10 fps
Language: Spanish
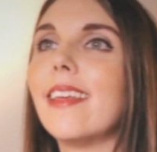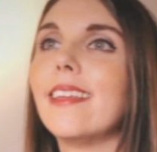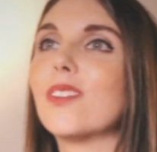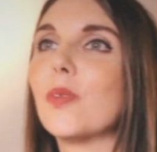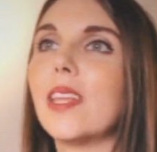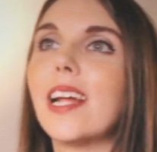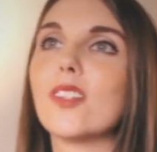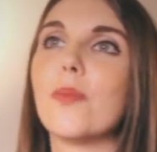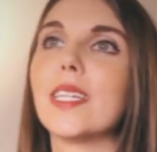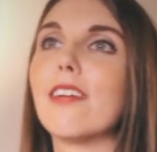y estudiar
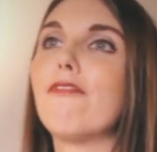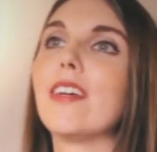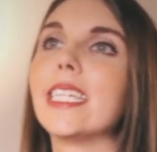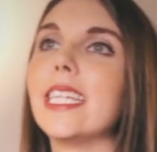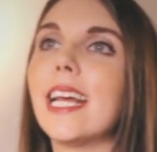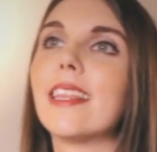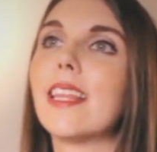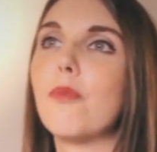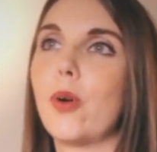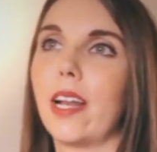sobre esta fascinante
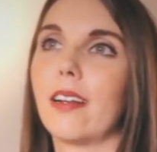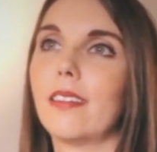mujer,